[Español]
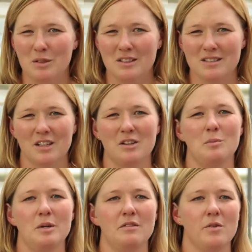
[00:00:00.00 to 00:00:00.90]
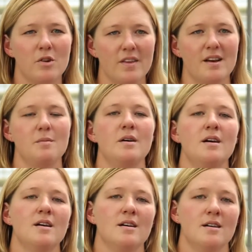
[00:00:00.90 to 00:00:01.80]
Les gusta quedarse en un
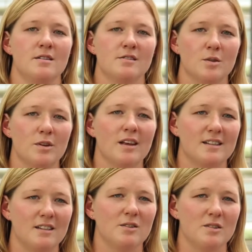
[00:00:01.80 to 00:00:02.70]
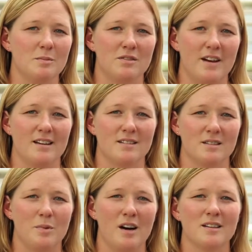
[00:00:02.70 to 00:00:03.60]
almacén de alrededor de
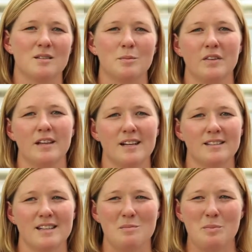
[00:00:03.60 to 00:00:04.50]
42 grados Fahrenheit,